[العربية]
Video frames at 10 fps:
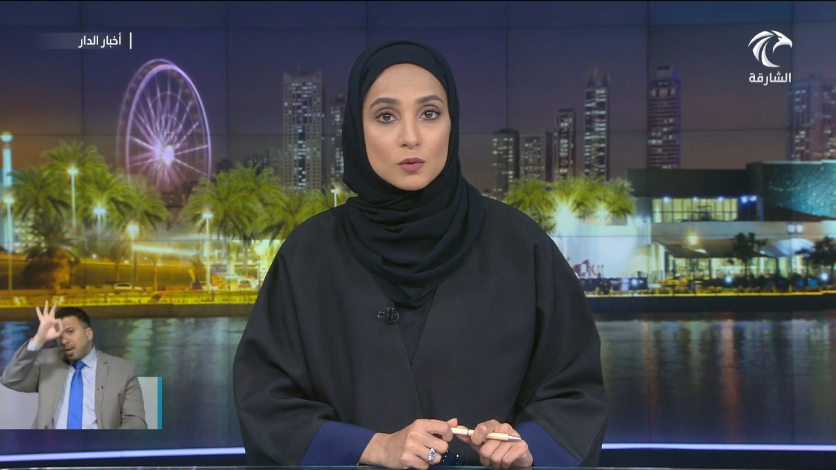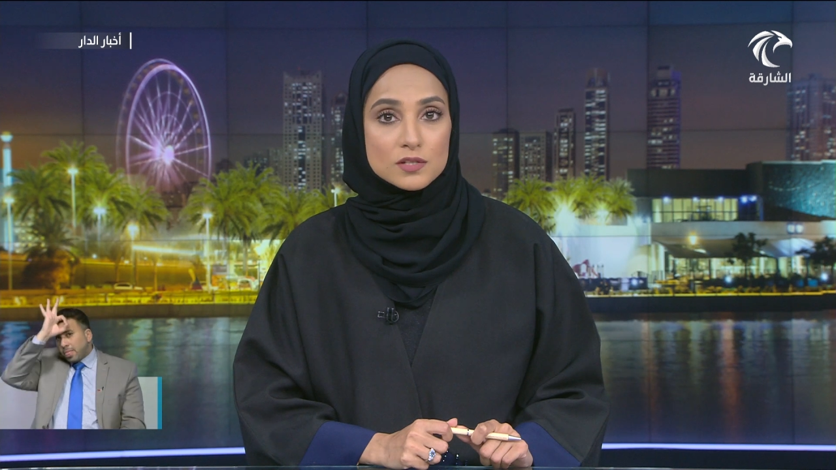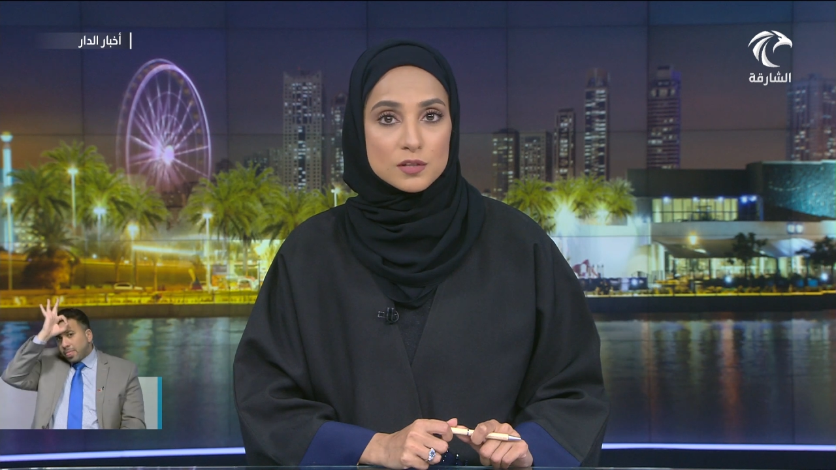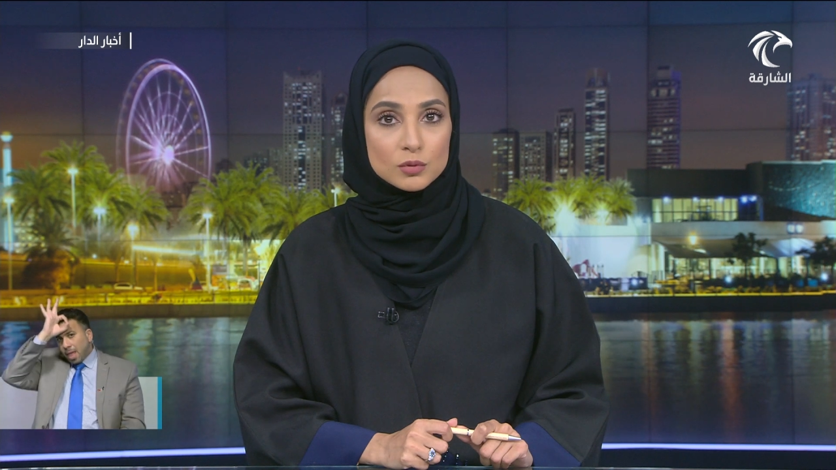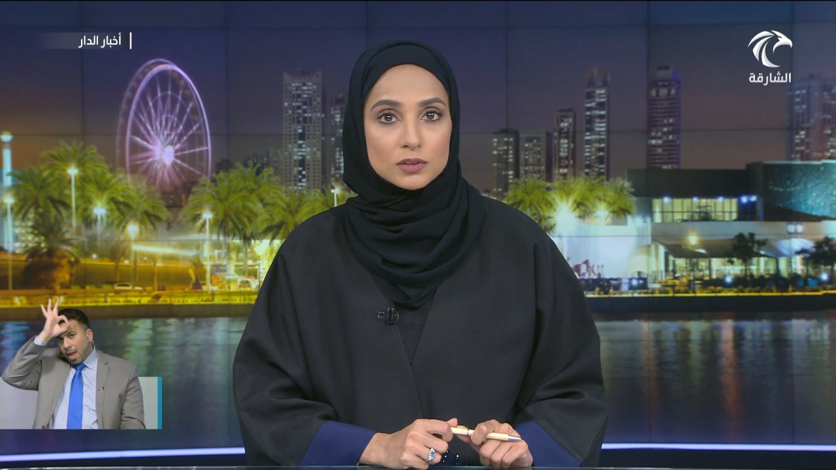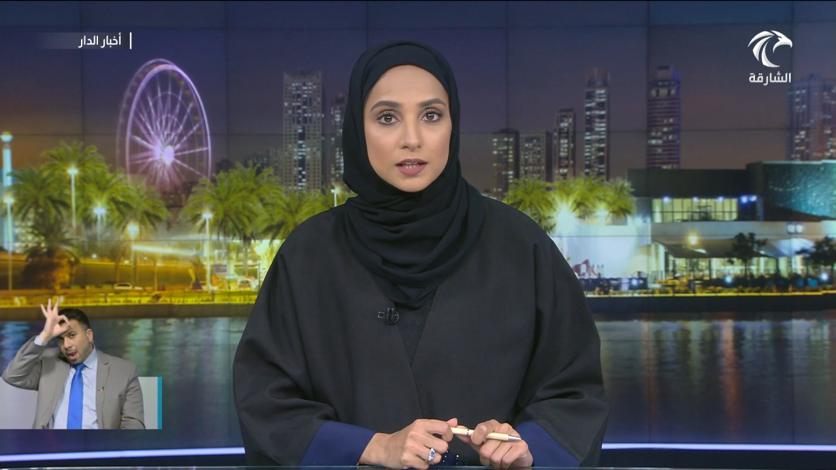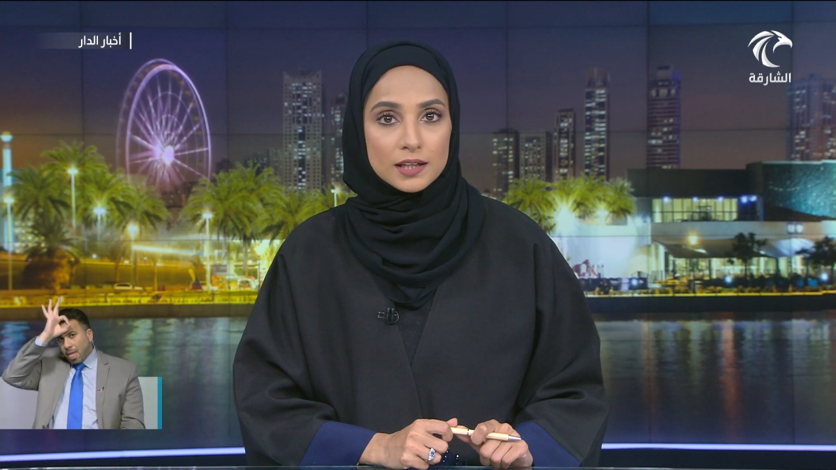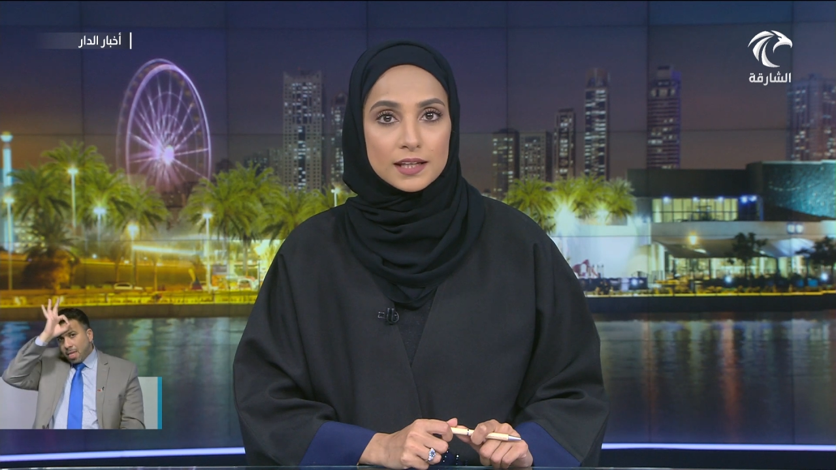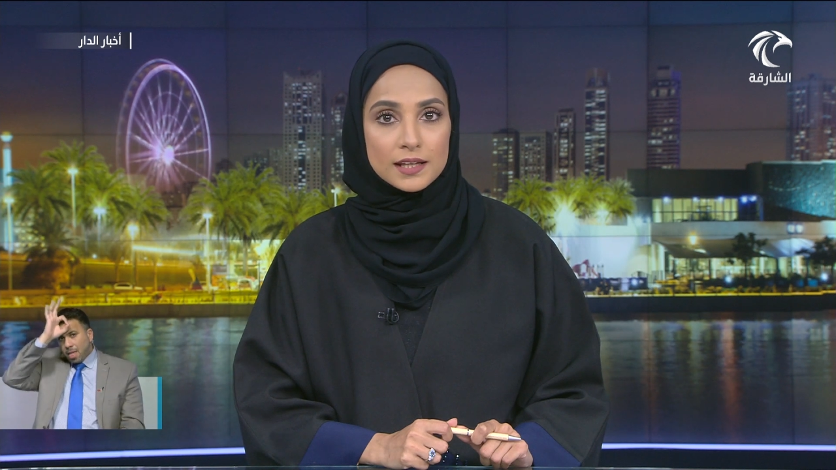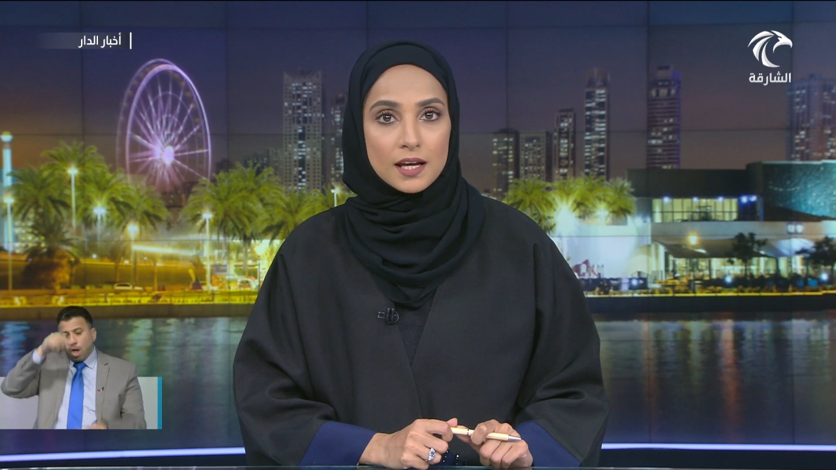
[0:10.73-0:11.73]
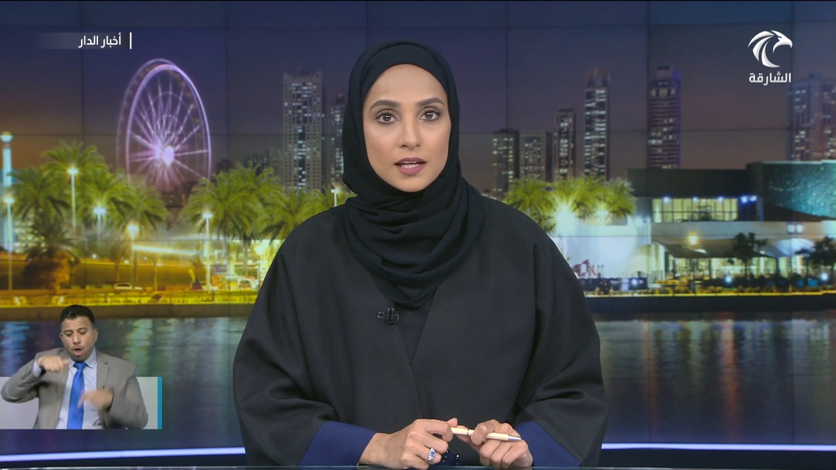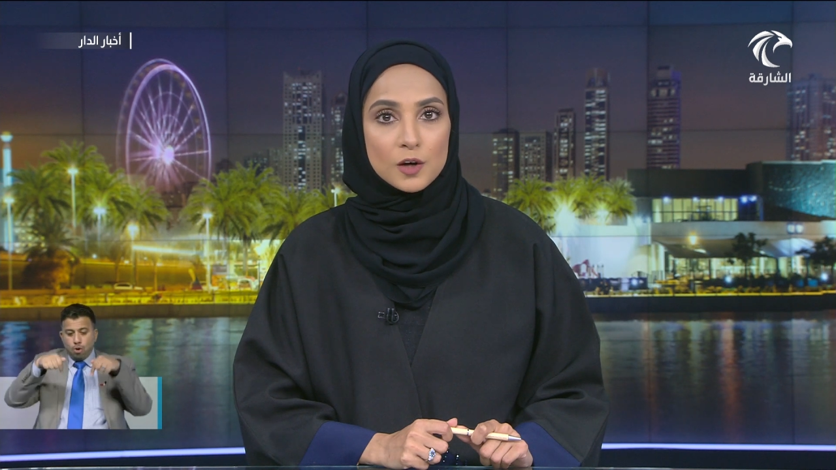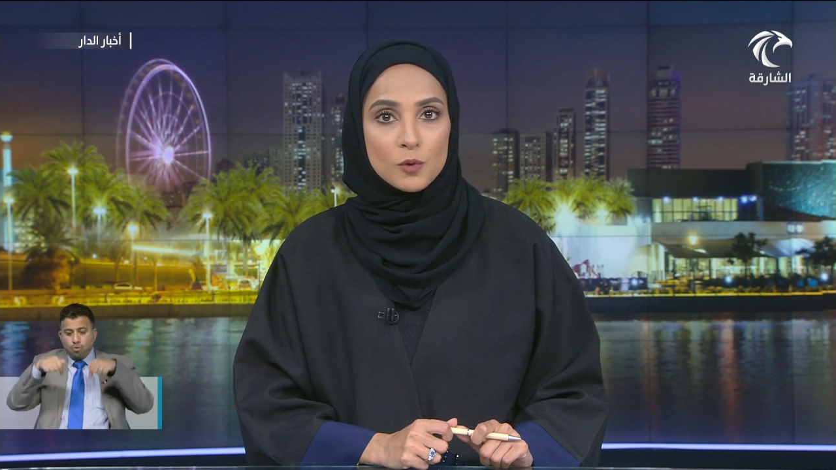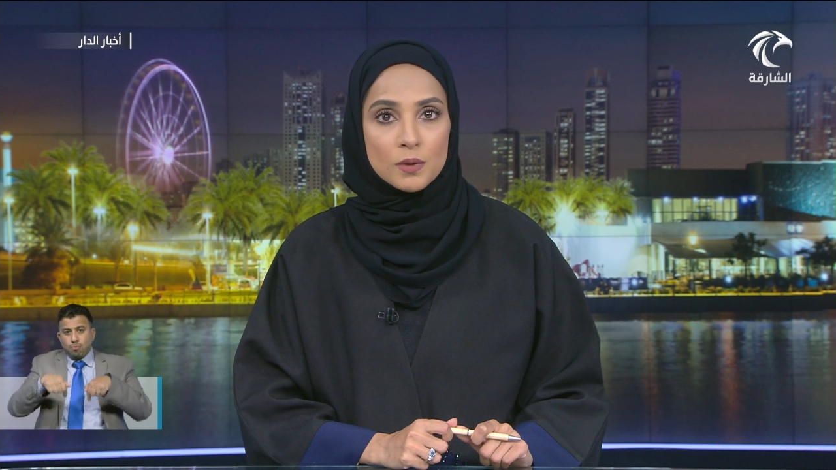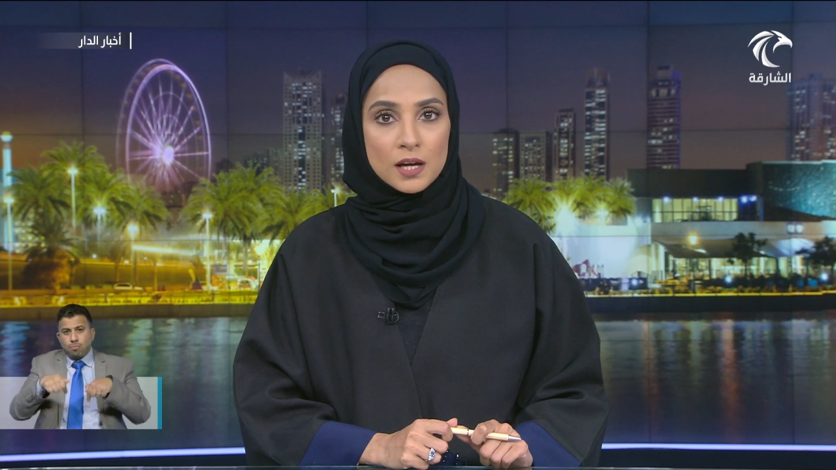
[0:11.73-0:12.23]
وزير الداخلية
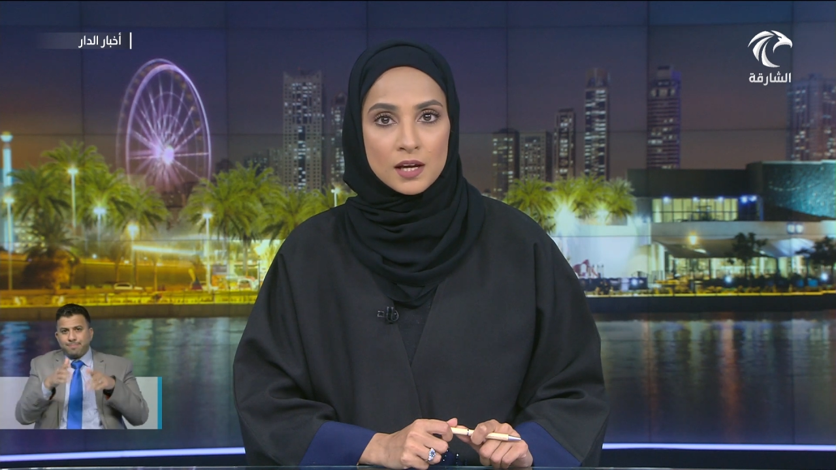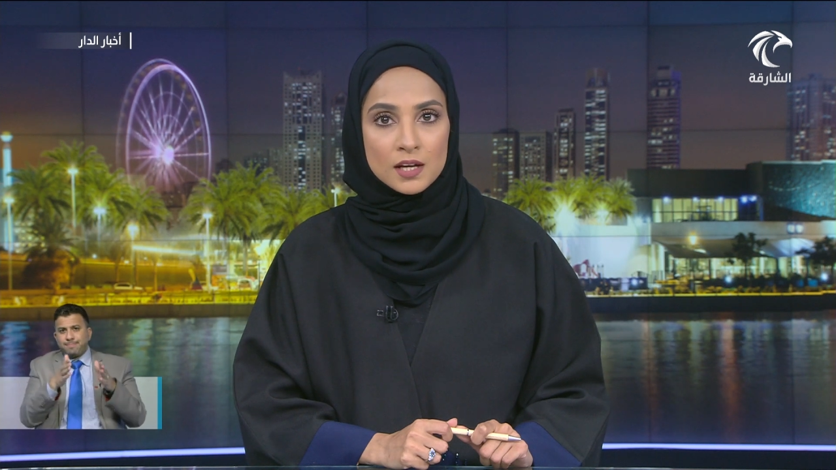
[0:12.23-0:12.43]
اليوم